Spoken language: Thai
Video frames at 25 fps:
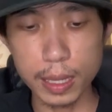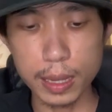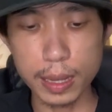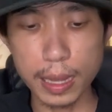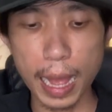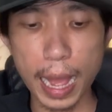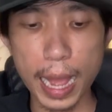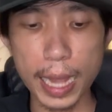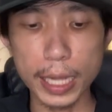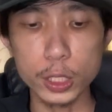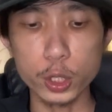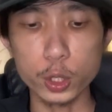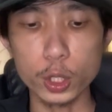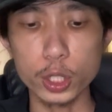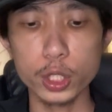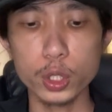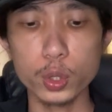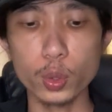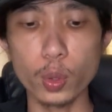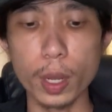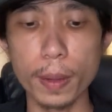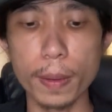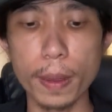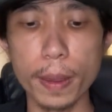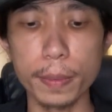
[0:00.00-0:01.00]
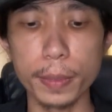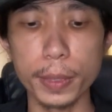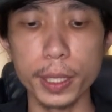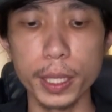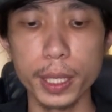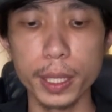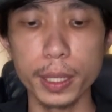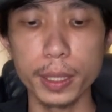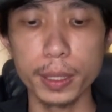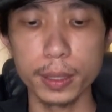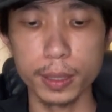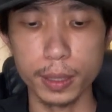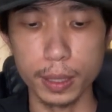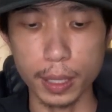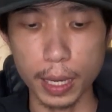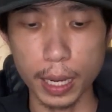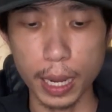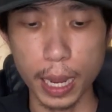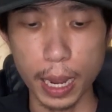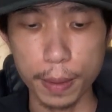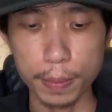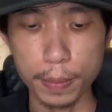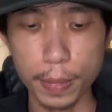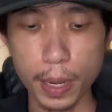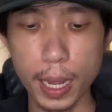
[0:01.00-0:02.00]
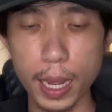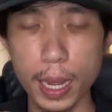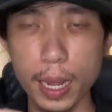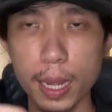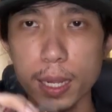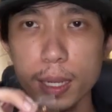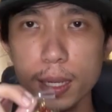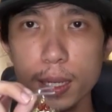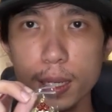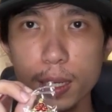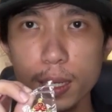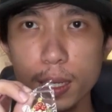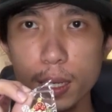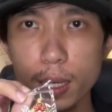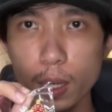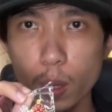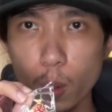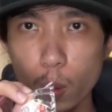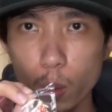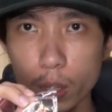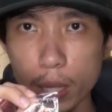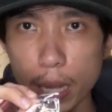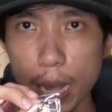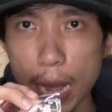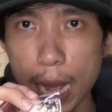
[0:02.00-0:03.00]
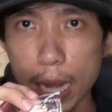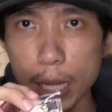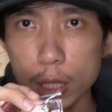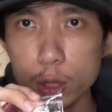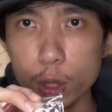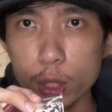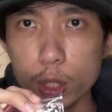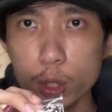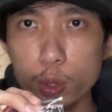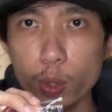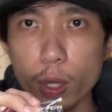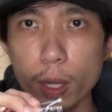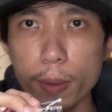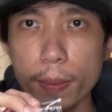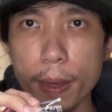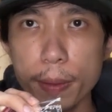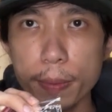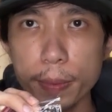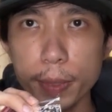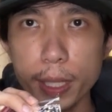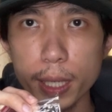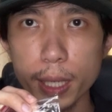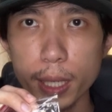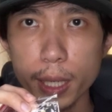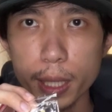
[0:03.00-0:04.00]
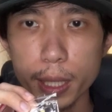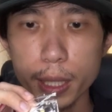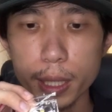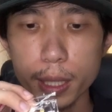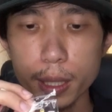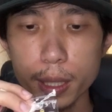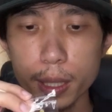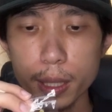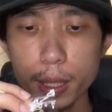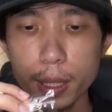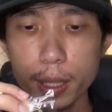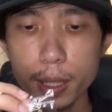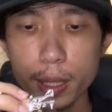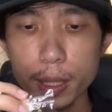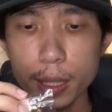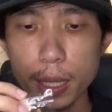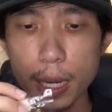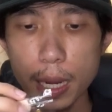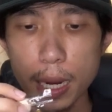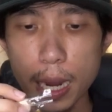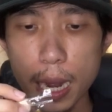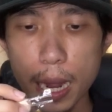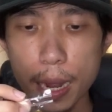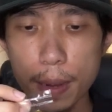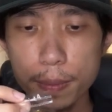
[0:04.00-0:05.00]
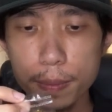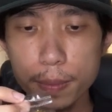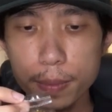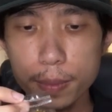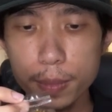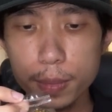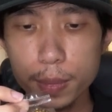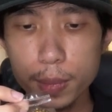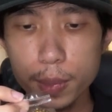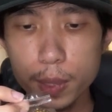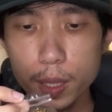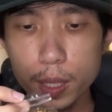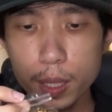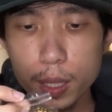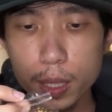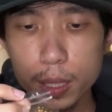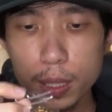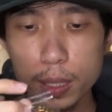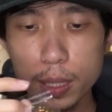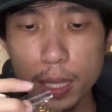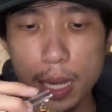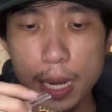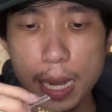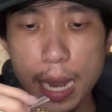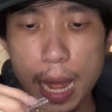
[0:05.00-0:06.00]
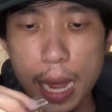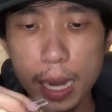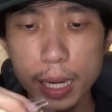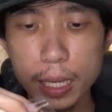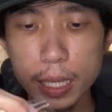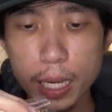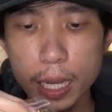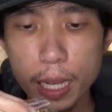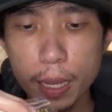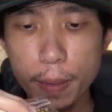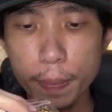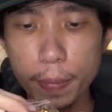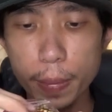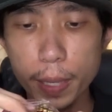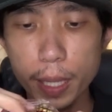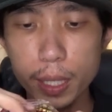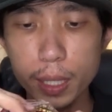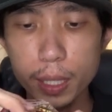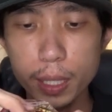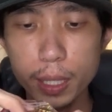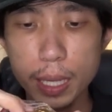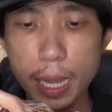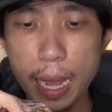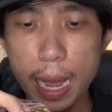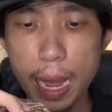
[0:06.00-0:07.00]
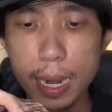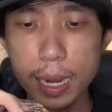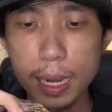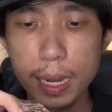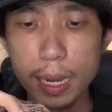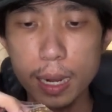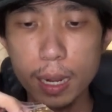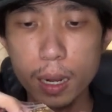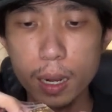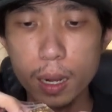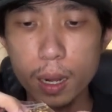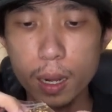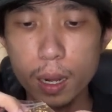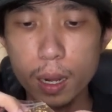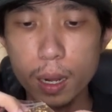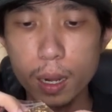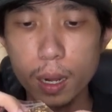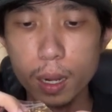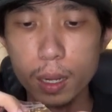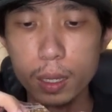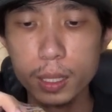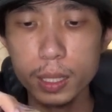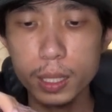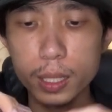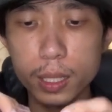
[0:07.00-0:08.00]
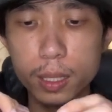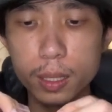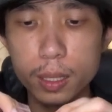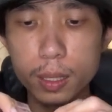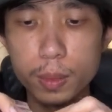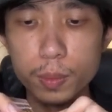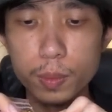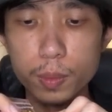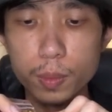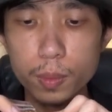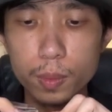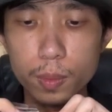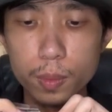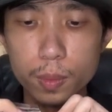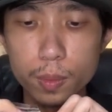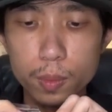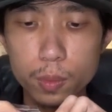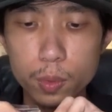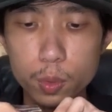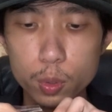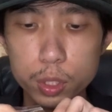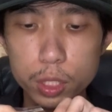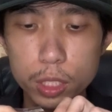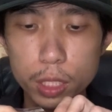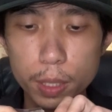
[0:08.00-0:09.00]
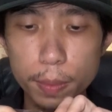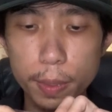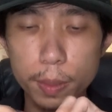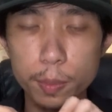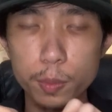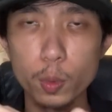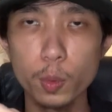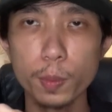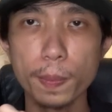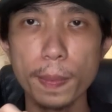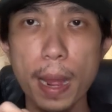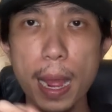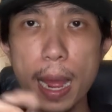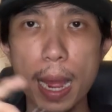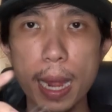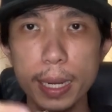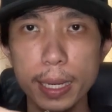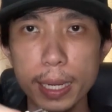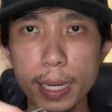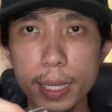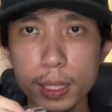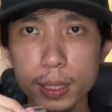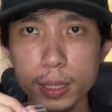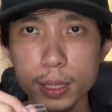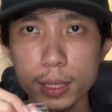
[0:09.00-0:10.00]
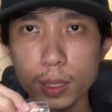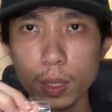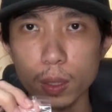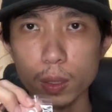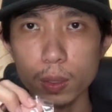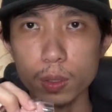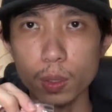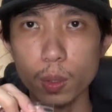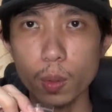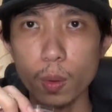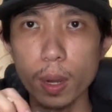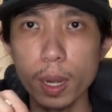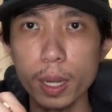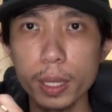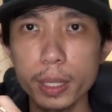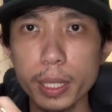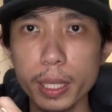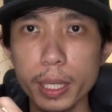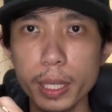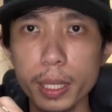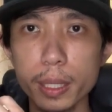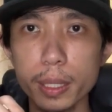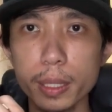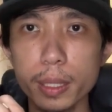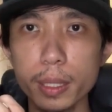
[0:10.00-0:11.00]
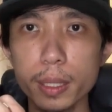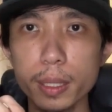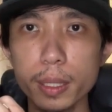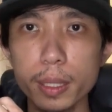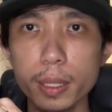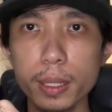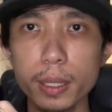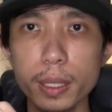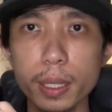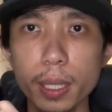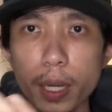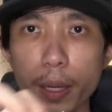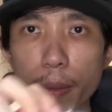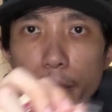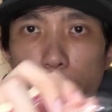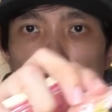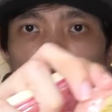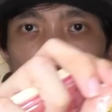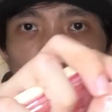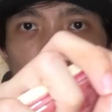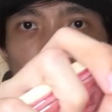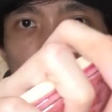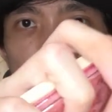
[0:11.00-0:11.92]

ลายสวยๆ แบบนี้นะครับ อ่ะ ลงยาสวยๆ แบบนี้เลยนะครับ ด้านหลังเนี่ยเป็นยันแล้วก็รู้สึกจะเป็นหูป่านะสองตัวนี่เห็นไหมครับ